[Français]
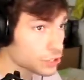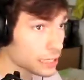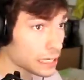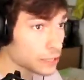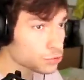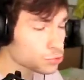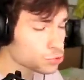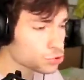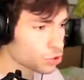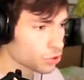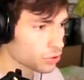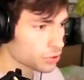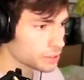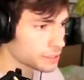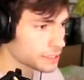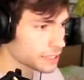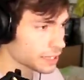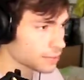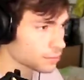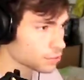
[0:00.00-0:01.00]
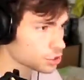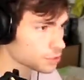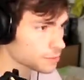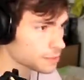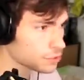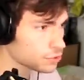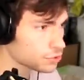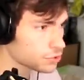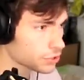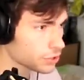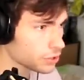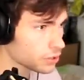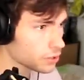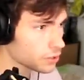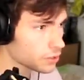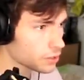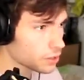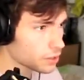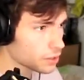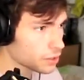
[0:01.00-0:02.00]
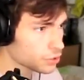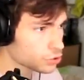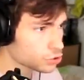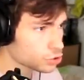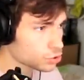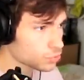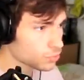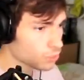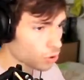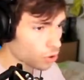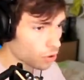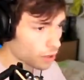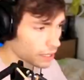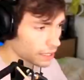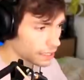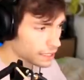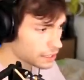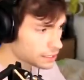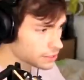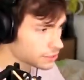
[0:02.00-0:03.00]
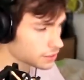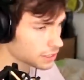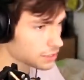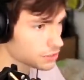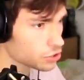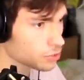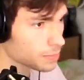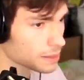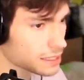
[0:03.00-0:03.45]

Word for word: je gagne du temps, littéralement, j'ai pris du temps. Je comprends rien ce qui est en train de se